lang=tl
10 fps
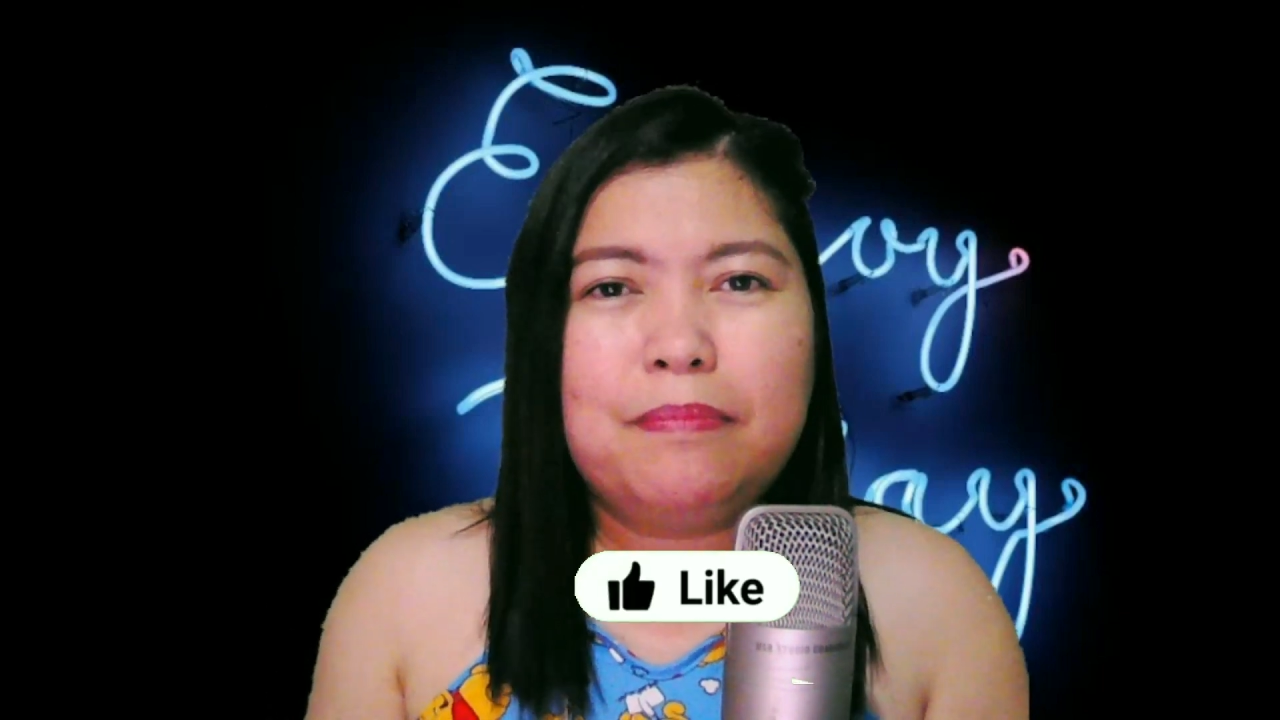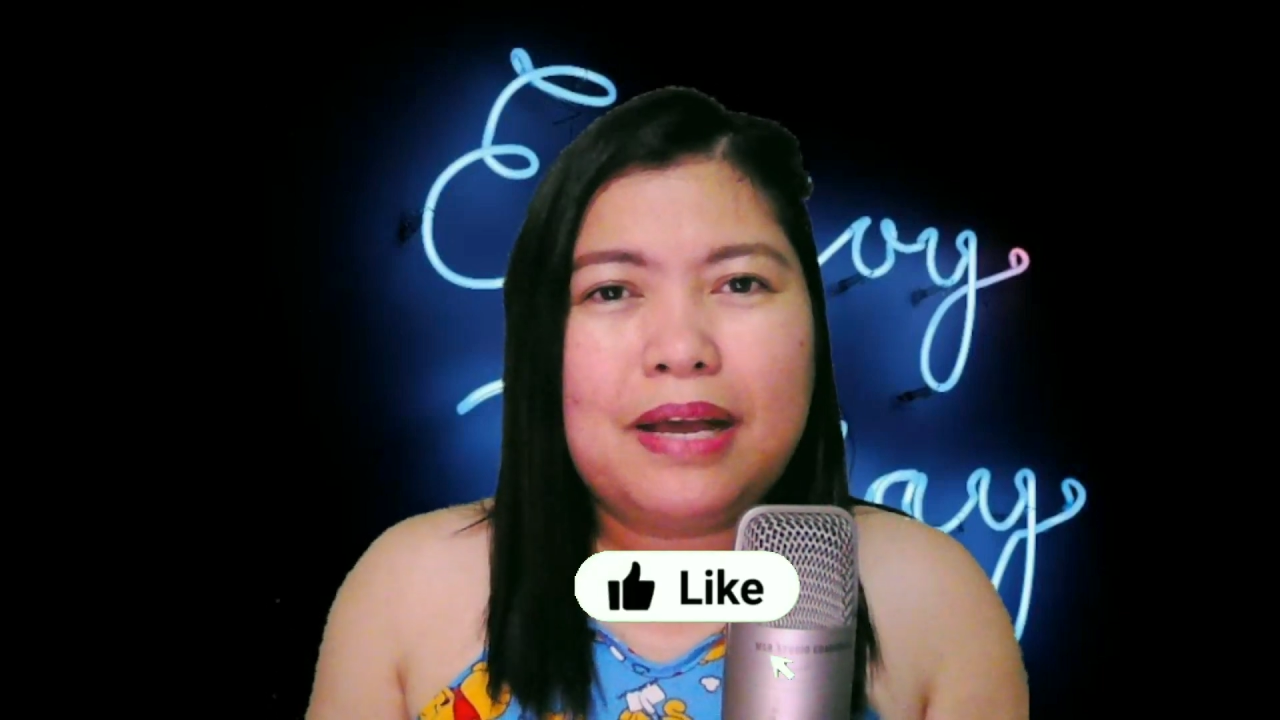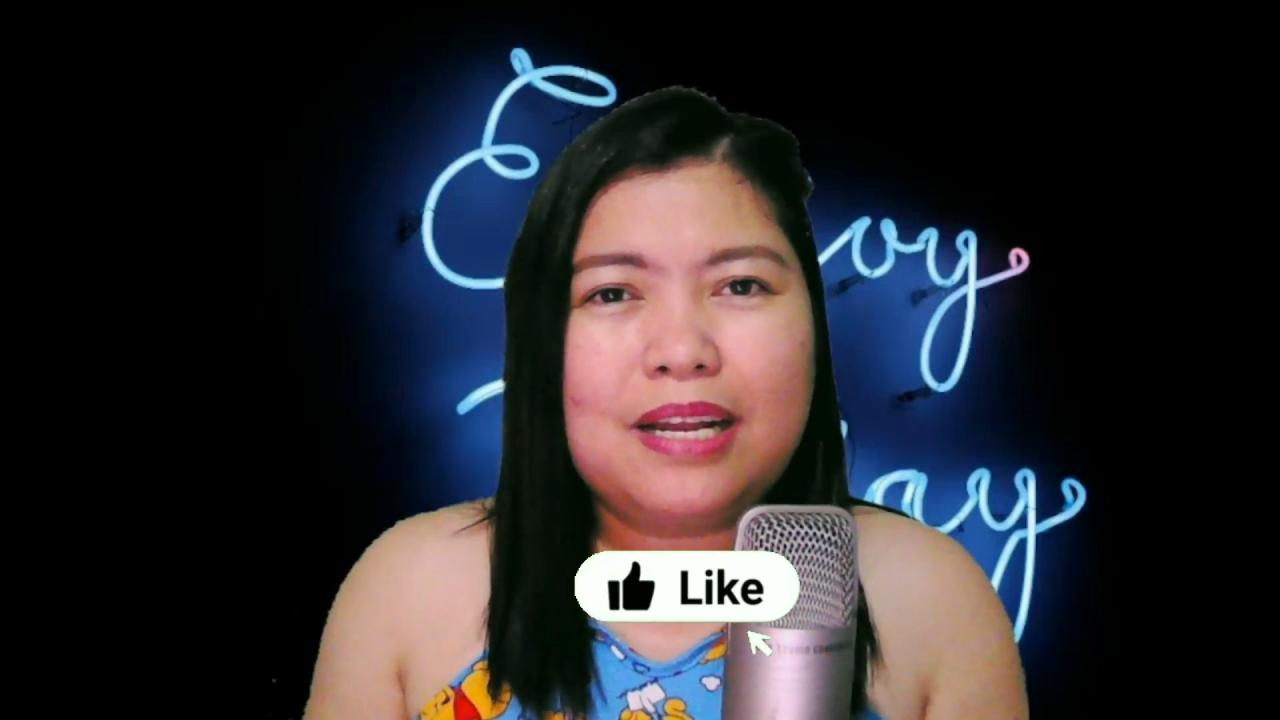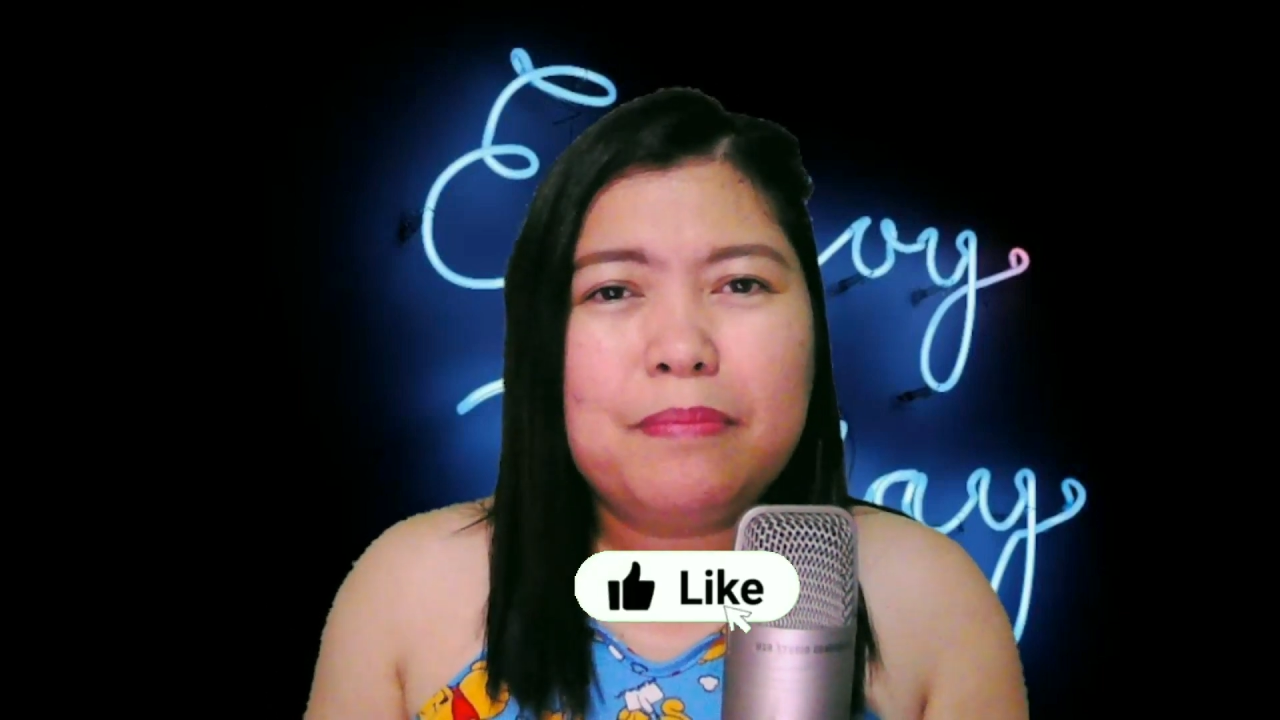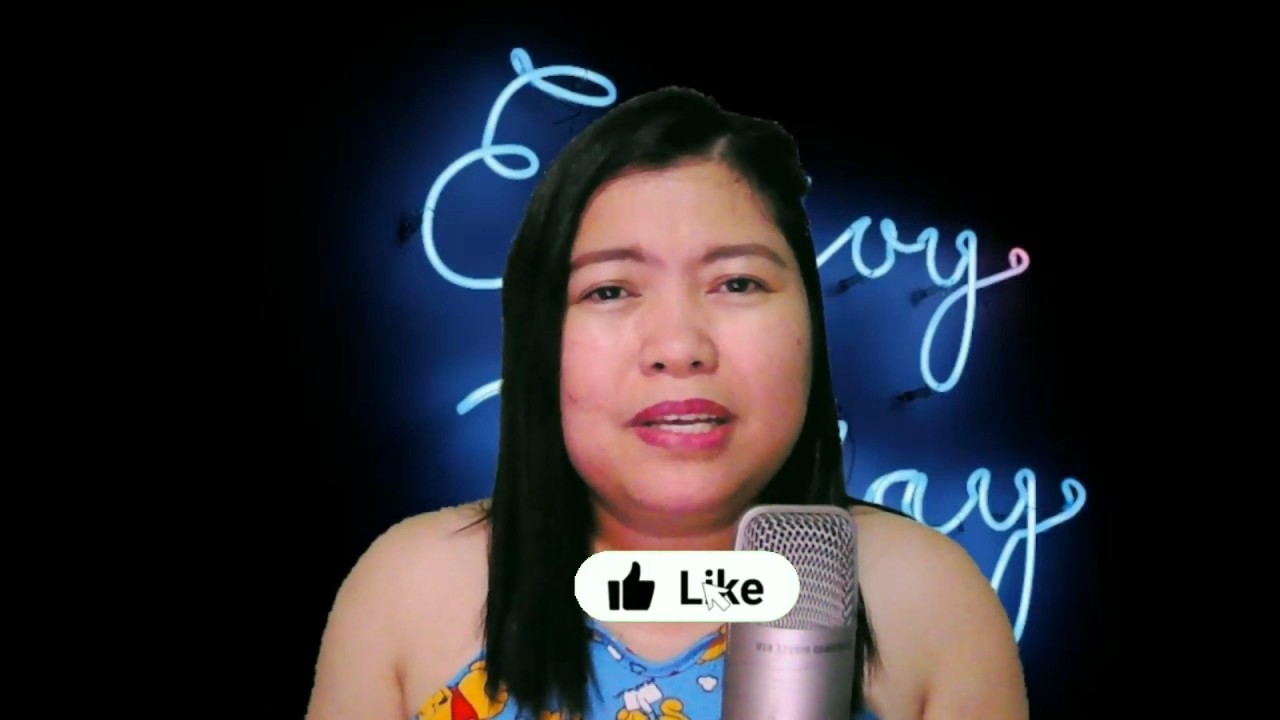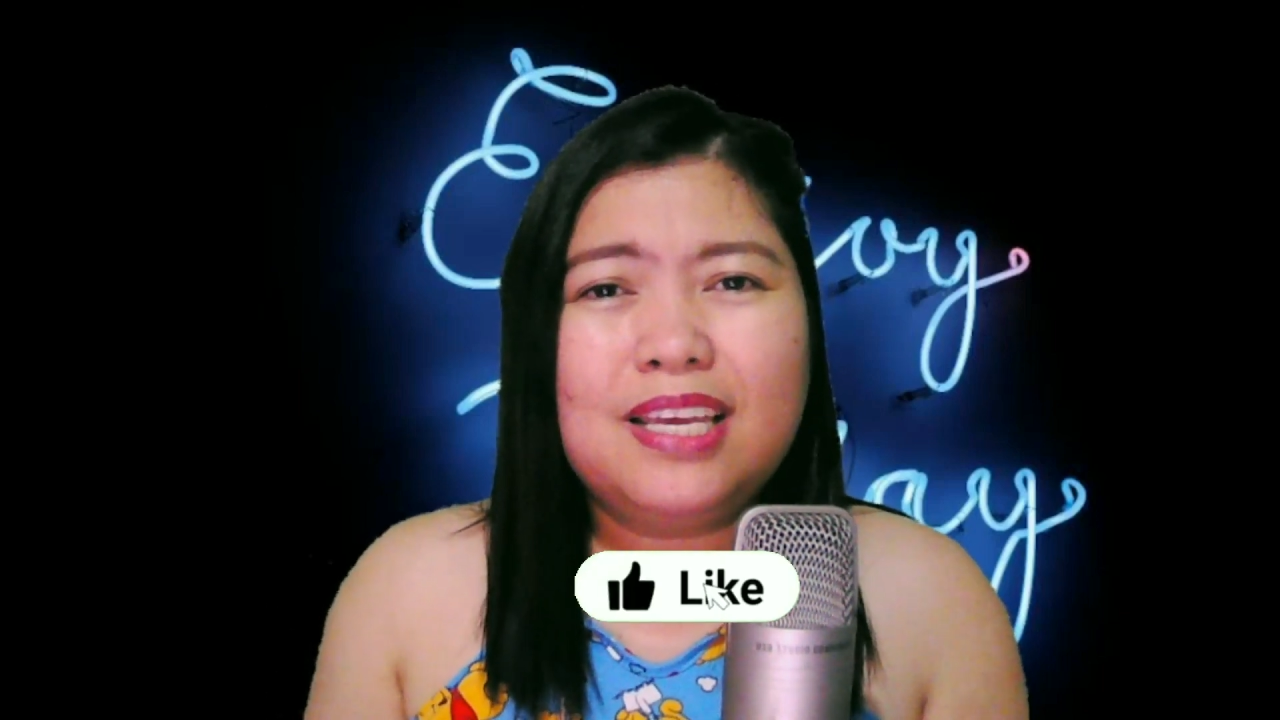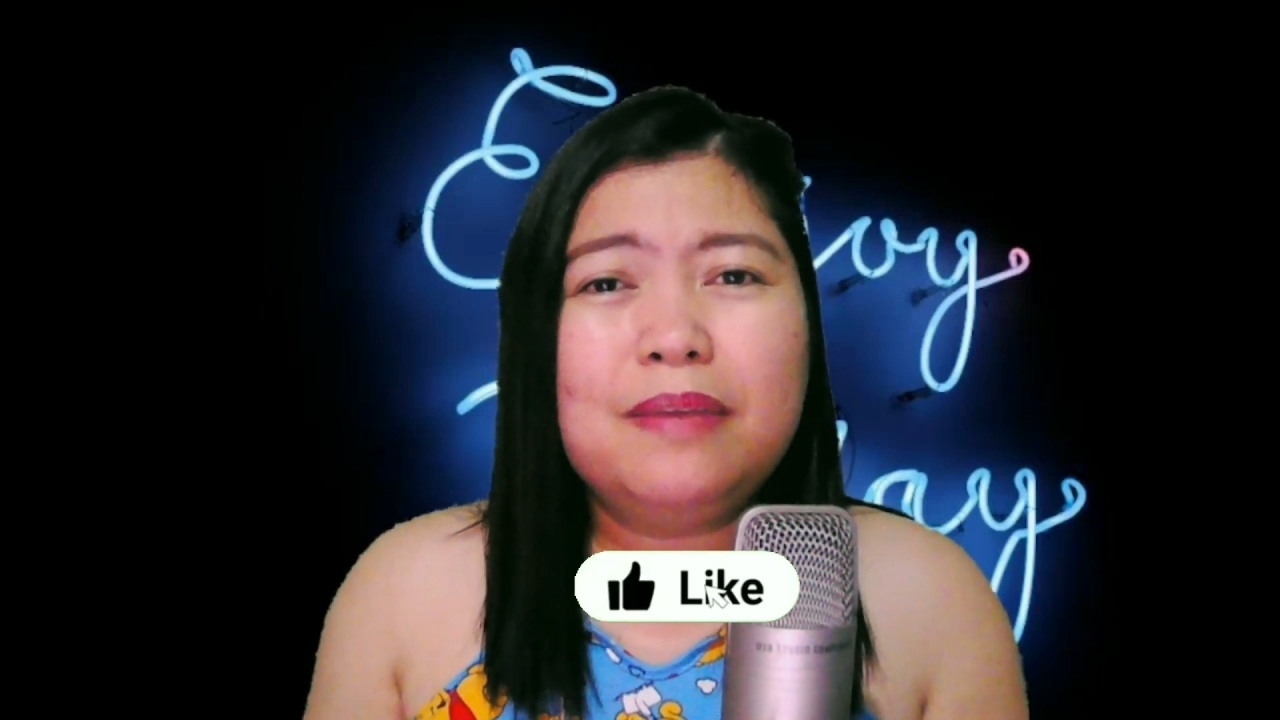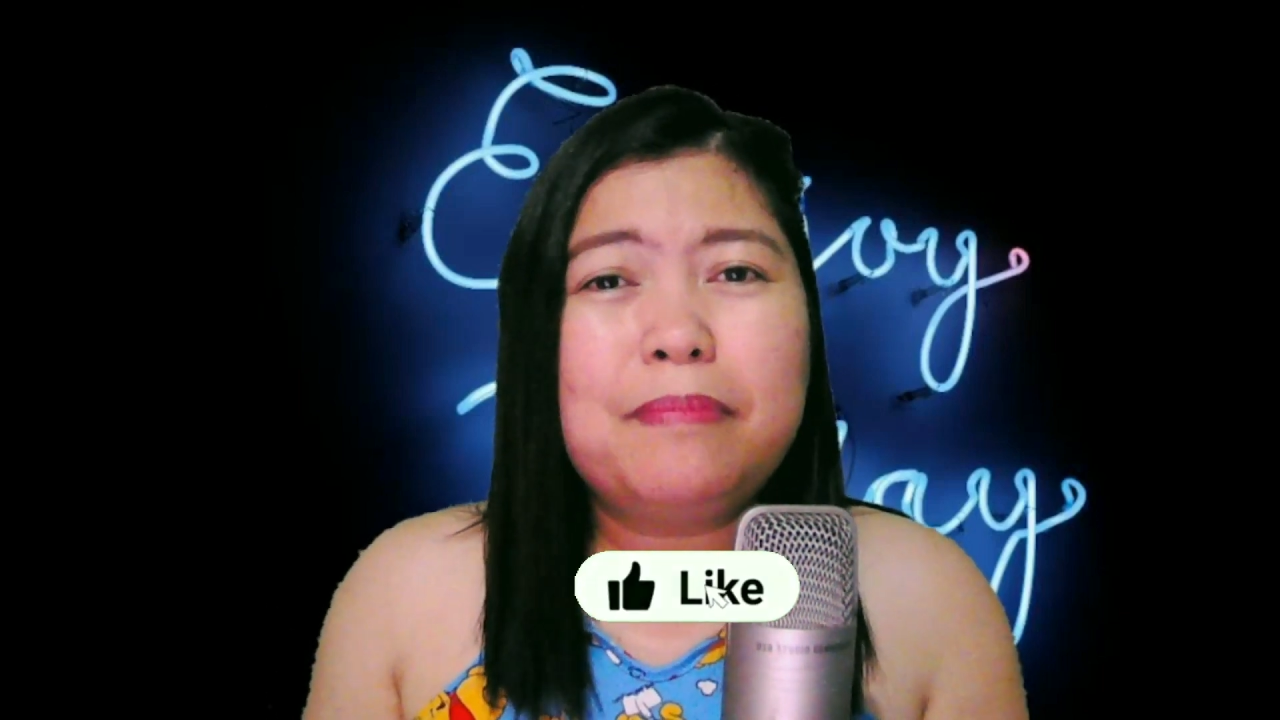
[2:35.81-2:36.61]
para maging